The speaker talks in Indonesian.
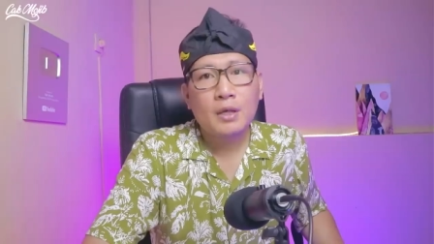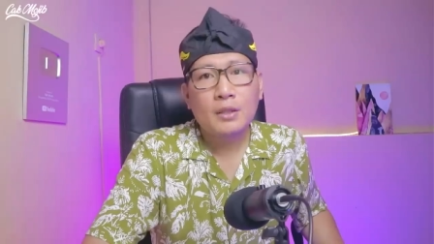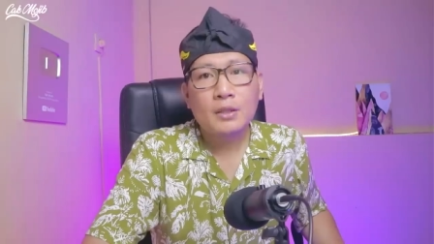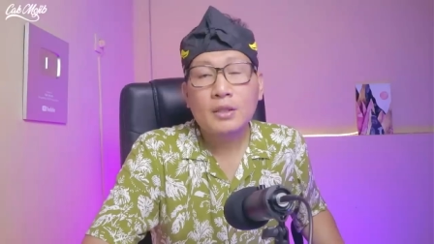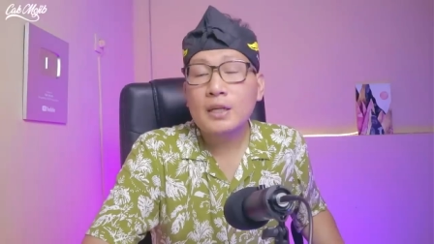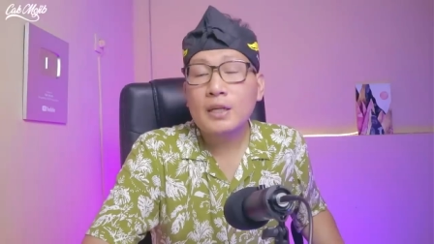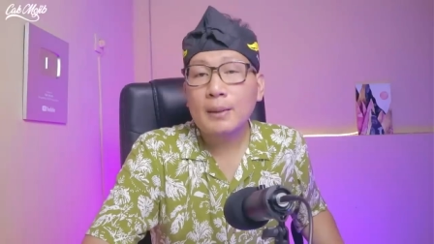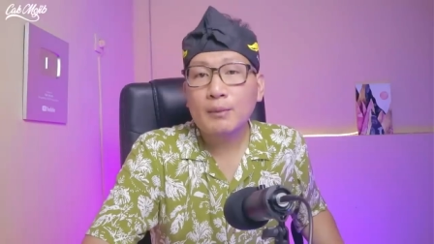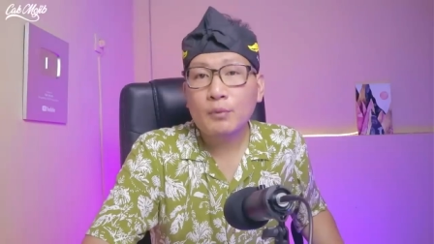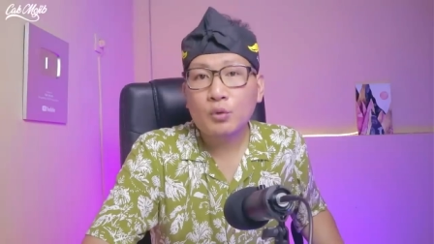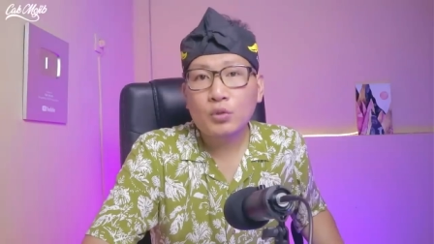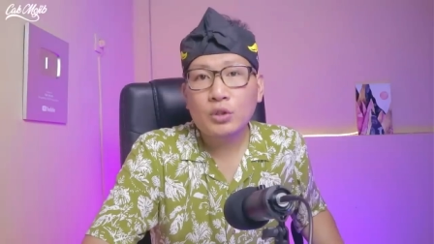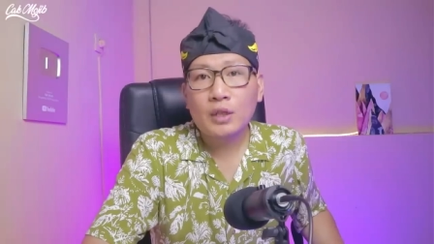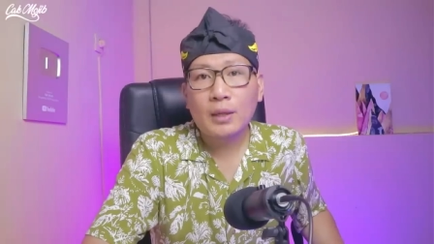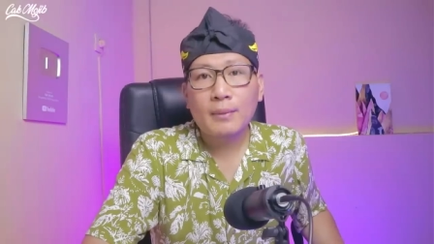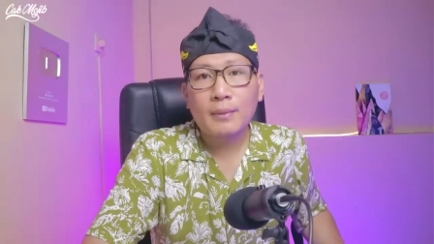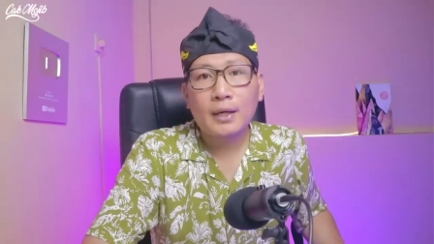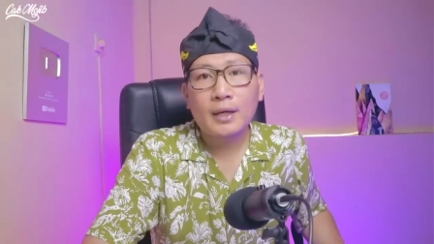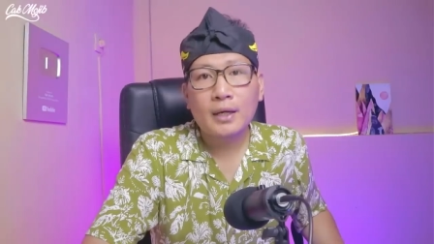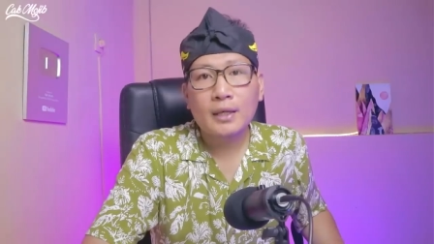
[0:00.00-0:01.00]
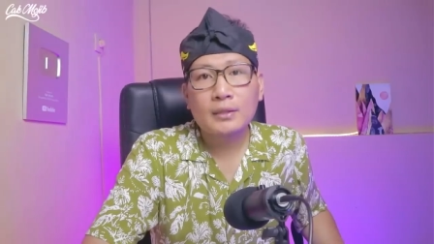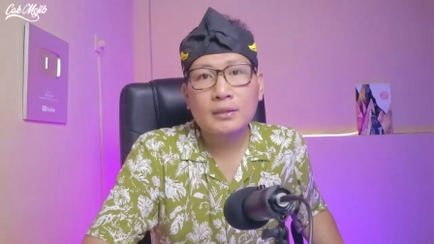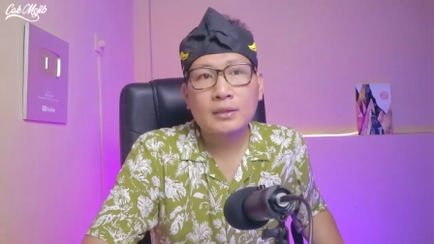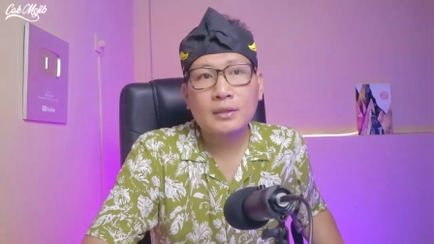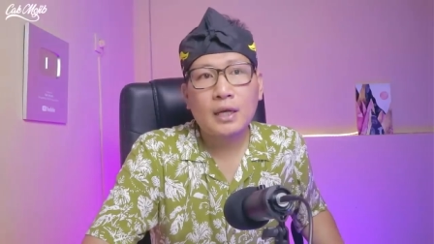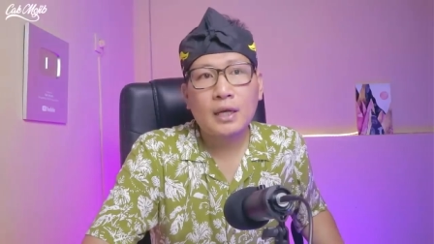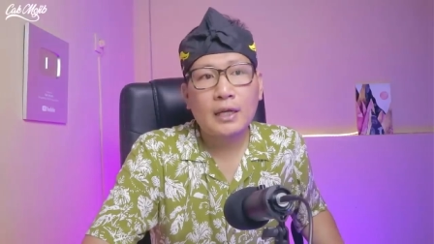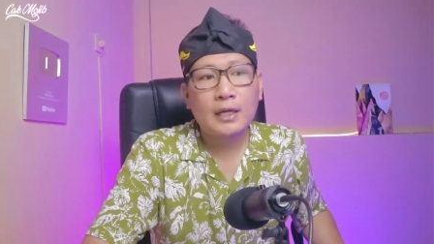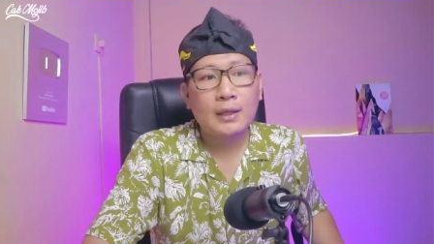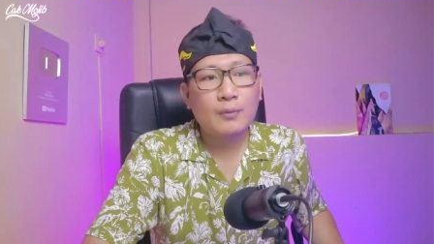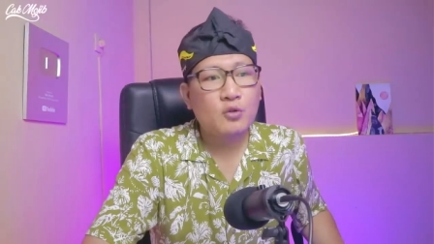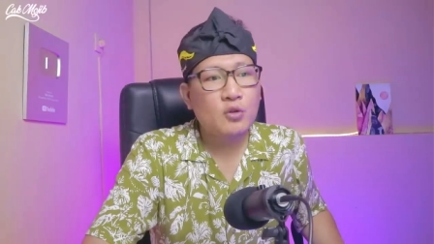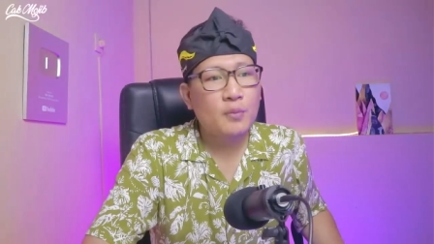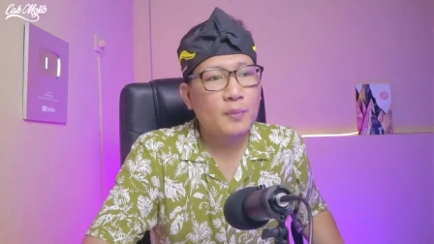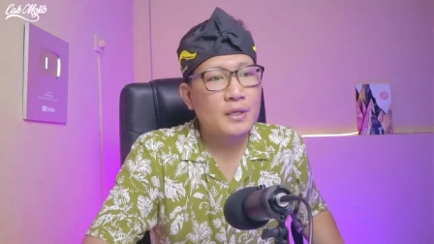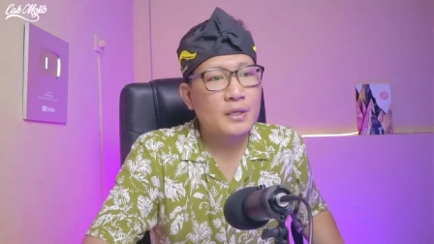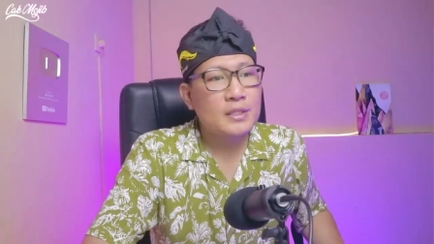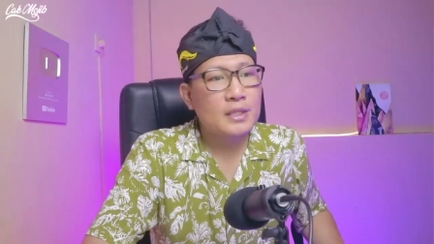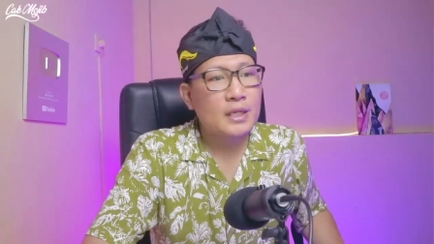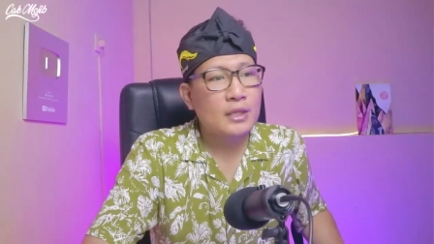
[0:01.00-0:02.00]
tidak mengutamakan adab
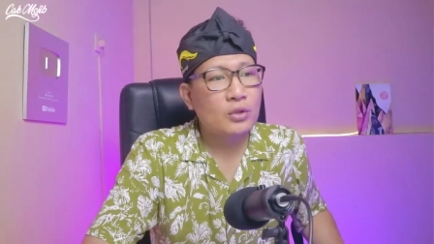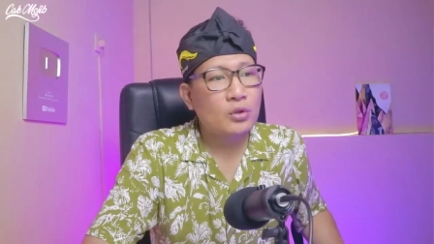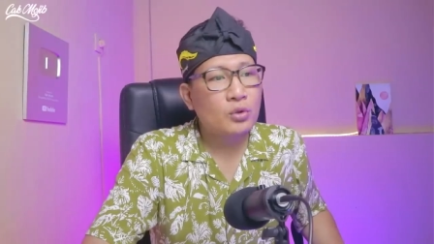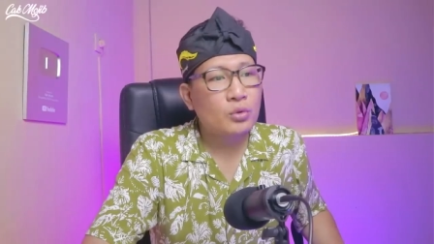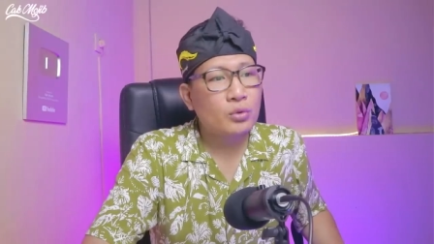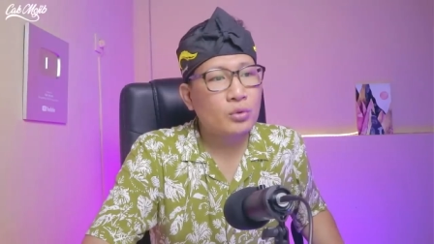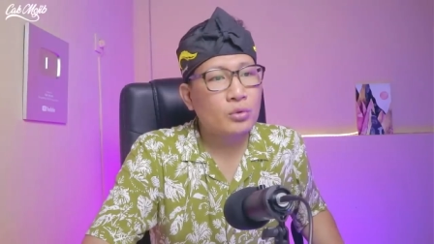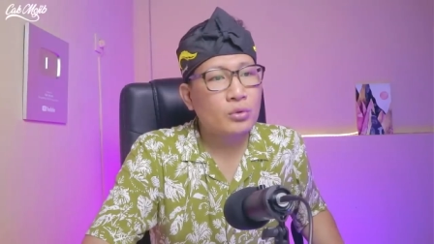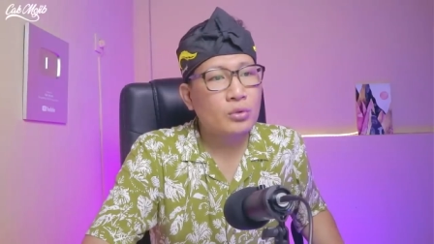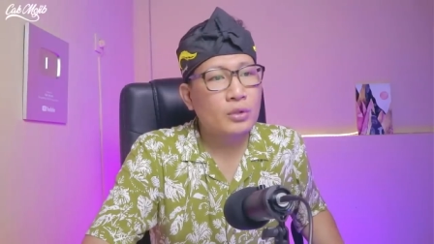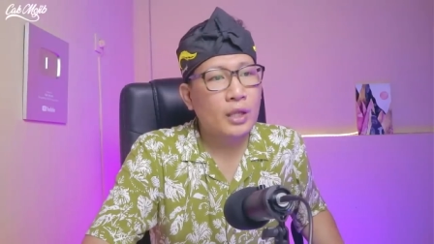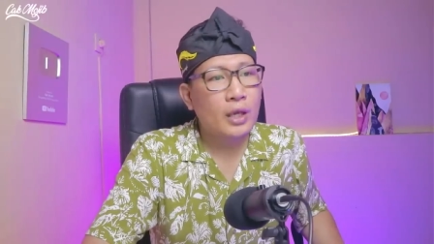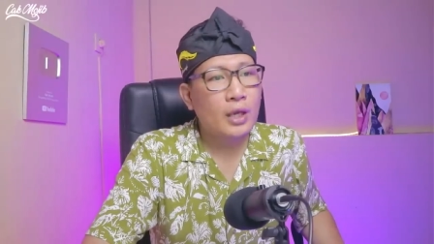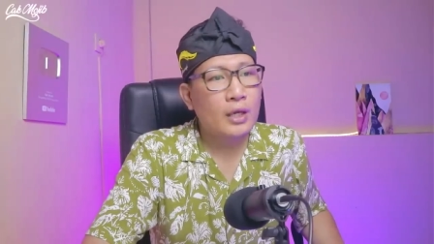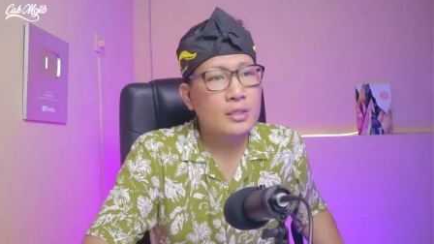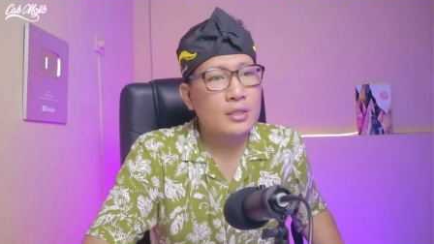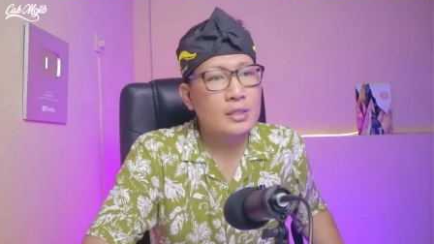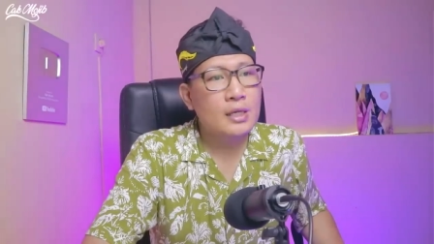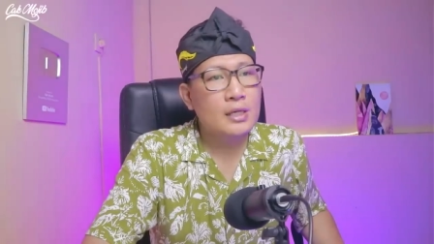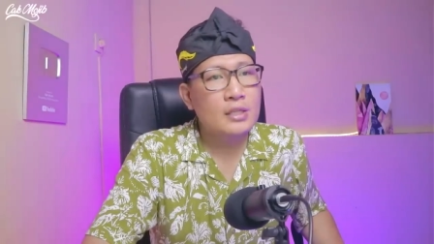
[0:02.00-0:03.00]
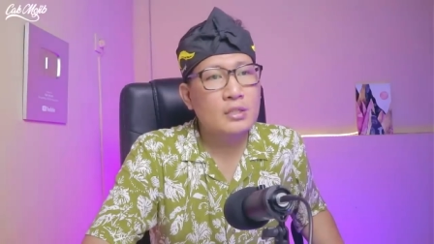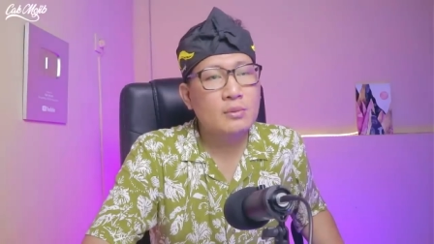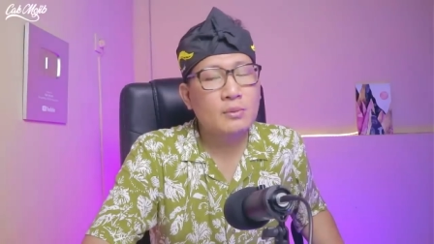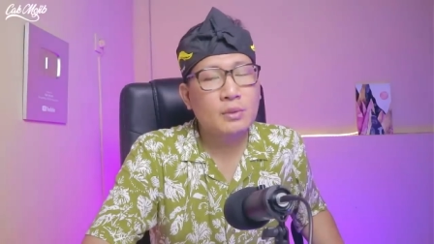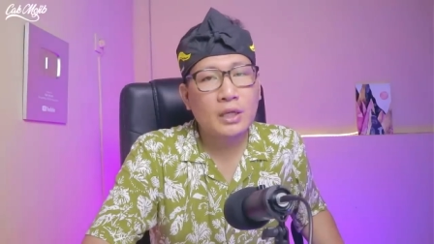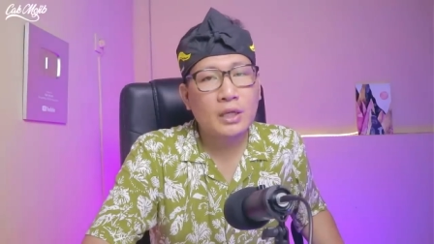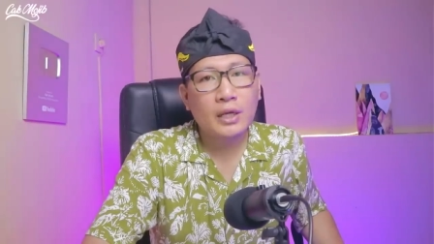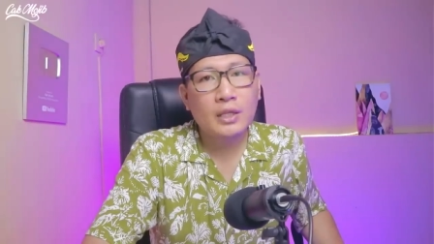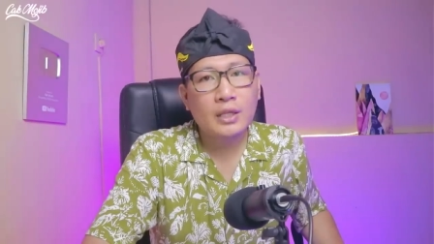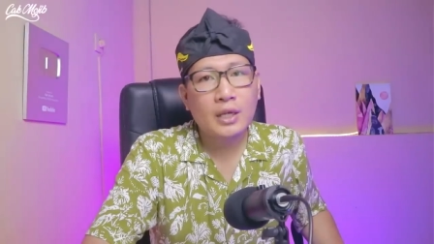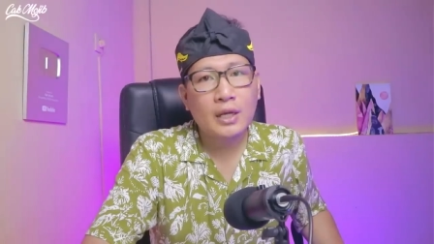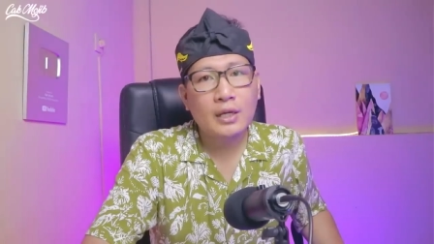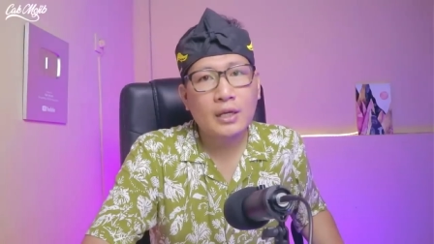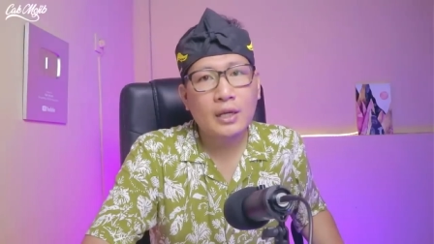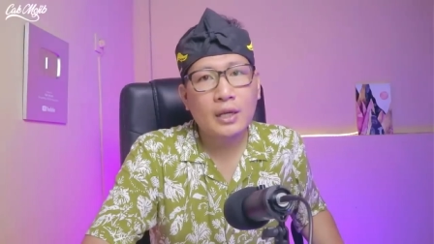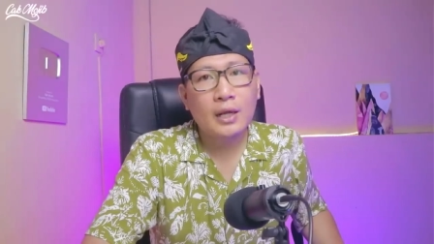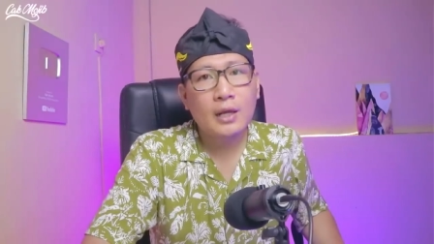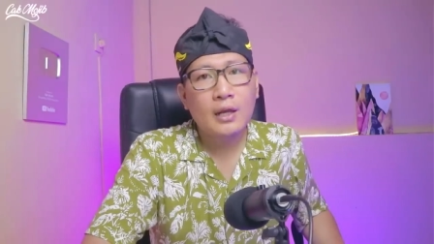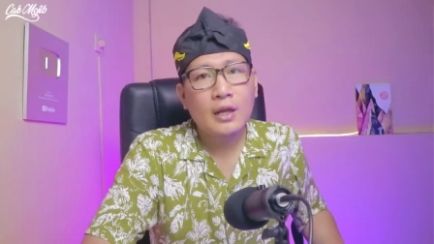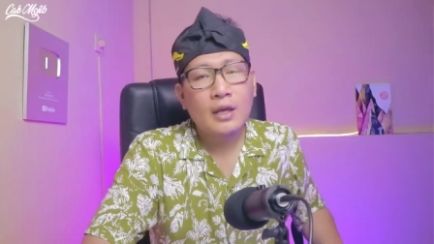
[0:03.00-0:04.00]
sopan santun ya yang sebenarnya
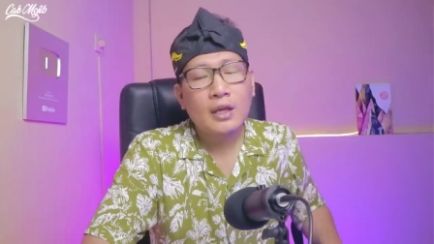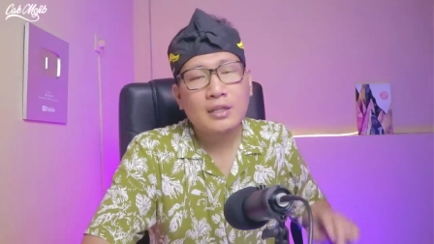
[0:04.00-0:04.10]
adalah